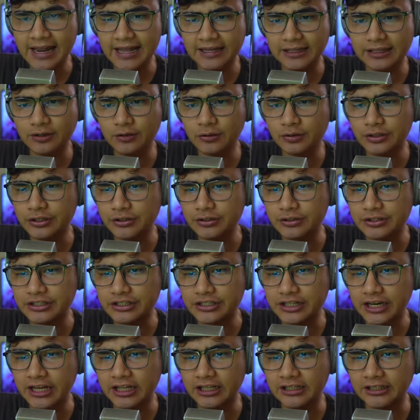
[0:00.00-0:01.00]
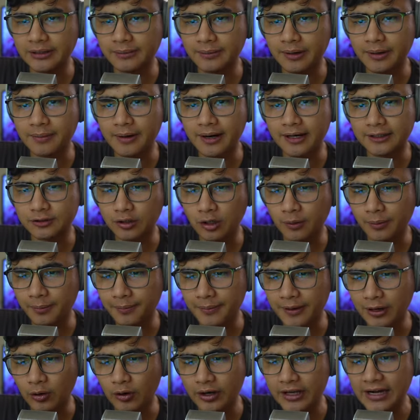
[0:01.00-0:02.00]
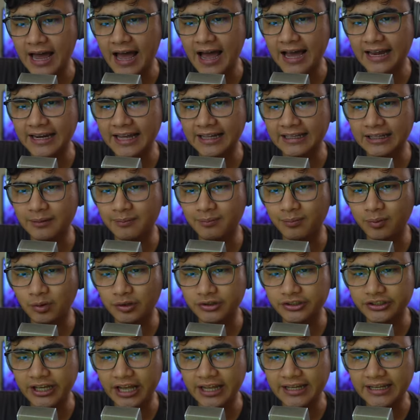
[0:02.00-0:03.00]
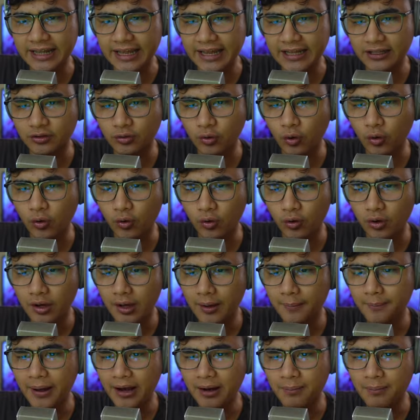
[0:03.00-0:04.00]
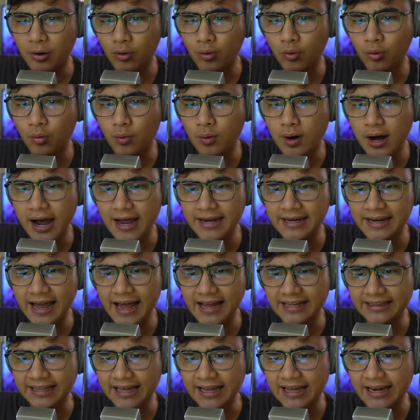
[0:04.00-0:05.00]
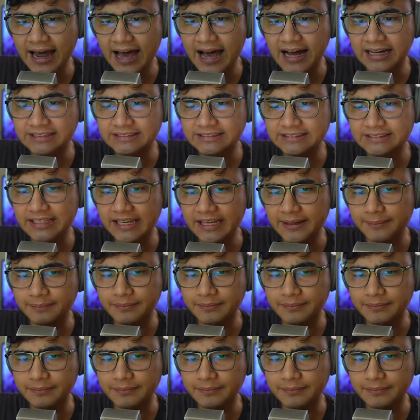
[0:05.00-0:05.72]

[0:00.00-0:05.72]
natin kunin yung jail, di ba mga tropa? Pero kailangan natin buksan ito para makuha natin ang tape